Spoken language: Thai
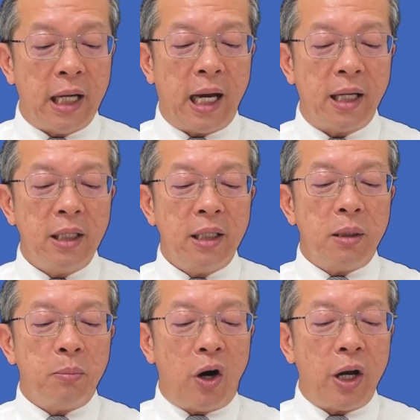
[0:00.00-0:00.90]
นะ
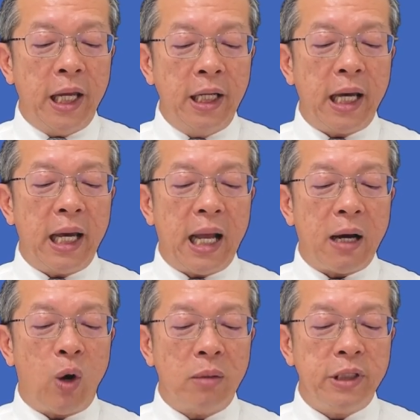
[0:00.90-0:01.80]
เพราะเห็นแก่หลัก
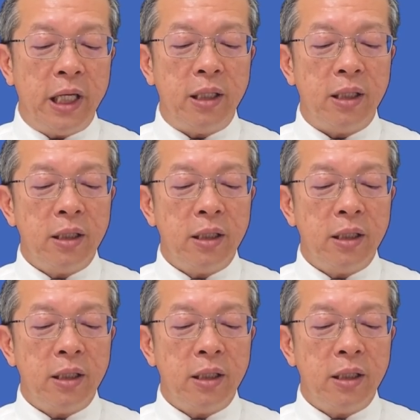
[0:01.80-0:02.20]
ความจริง